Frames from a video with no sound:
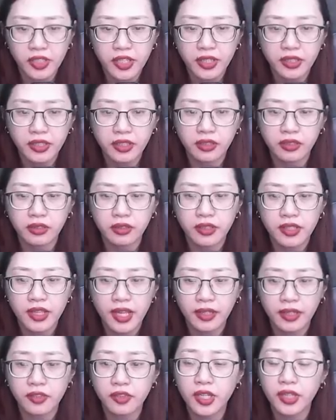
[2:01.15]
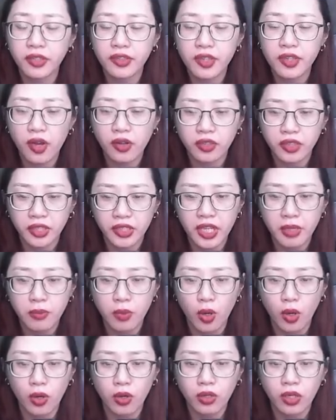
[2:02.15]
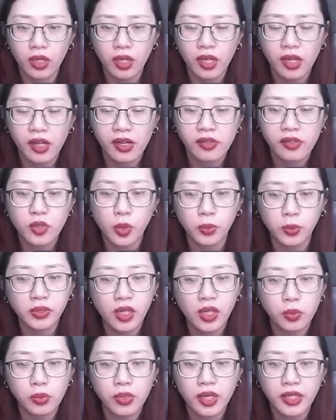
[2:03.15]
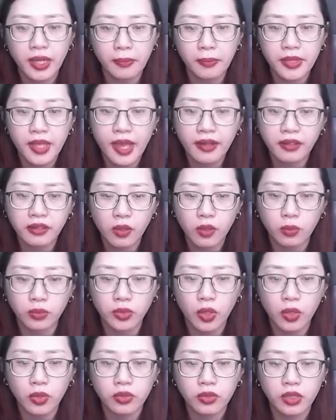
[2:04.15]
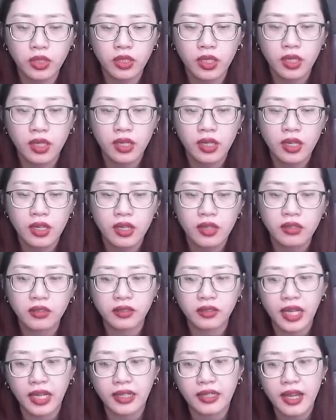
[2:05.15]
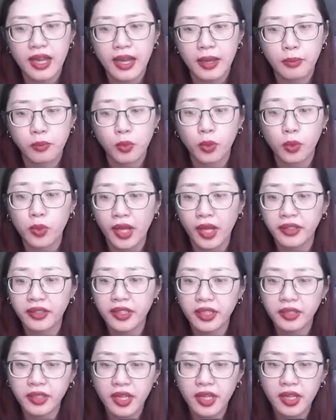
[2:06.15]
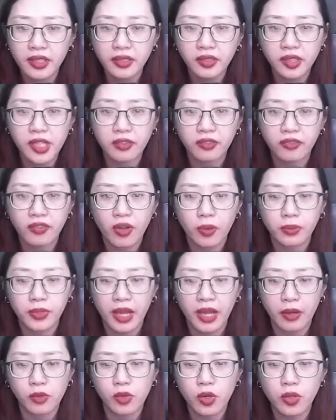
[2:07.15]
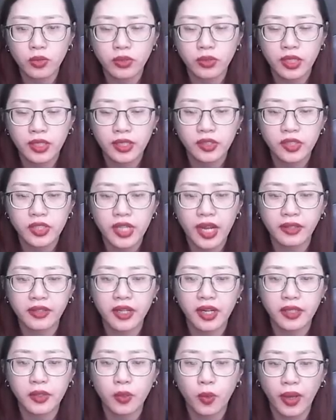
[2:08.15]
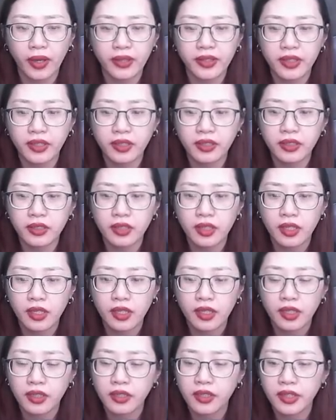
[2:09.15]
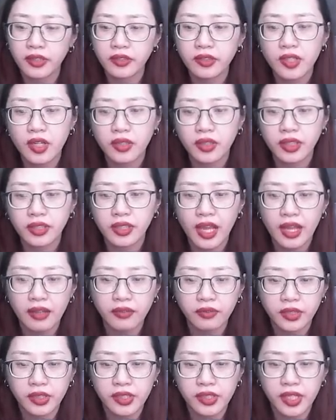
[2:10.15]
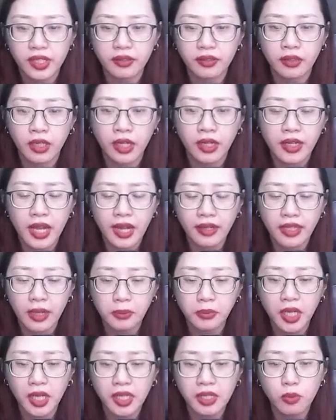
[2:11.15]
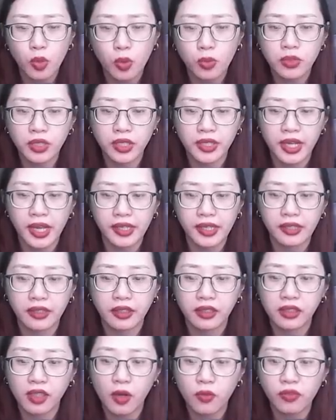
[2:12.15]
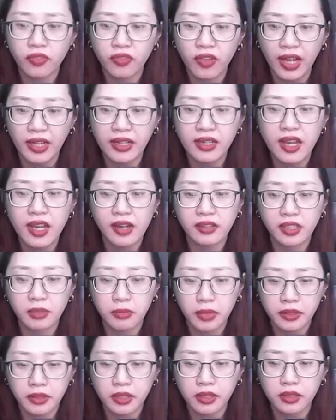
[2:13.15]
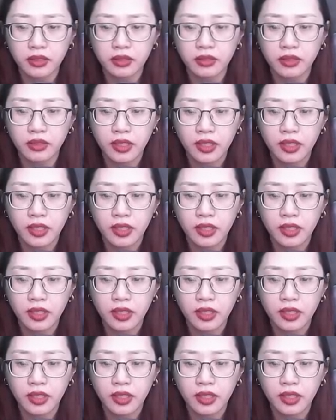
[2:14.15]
trên đường dành riêng cho người đi bộ, cũng không có cảm giác không tốt. Ngược lại là một loại khí thế tiên phong đạo cốt, tràn đầy ngoại giới, khiến cho người ta vừa nhìn đã cảm thấy bốn người này không phải là người bình thường.